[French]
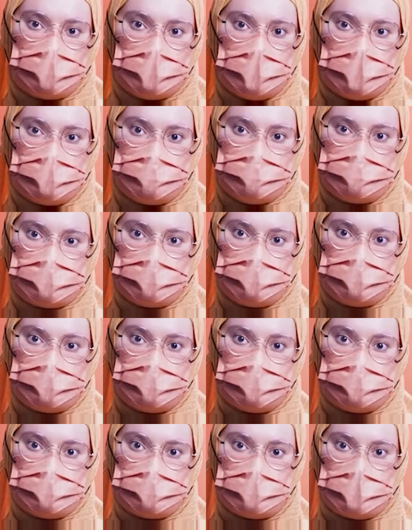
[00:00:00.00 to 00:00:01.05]
elle a les yeux
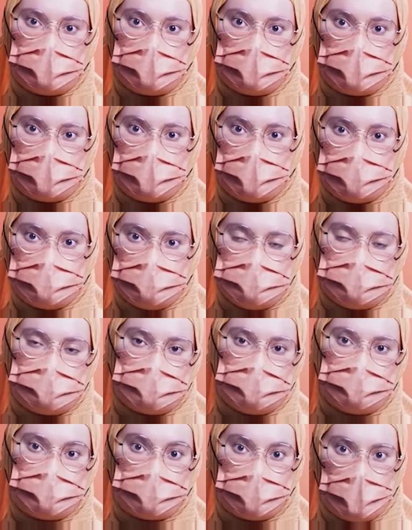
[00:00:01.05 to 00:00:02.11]
euh, grands ouverts,
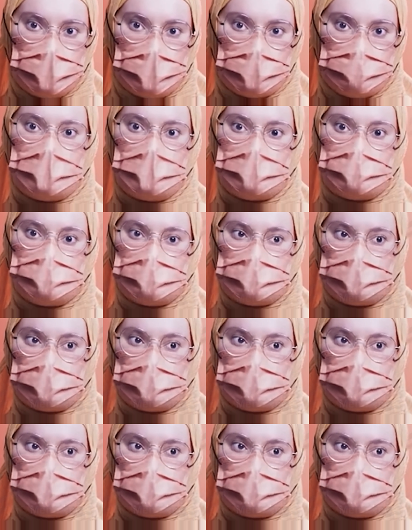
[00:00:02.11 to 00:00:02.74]
fixes, là.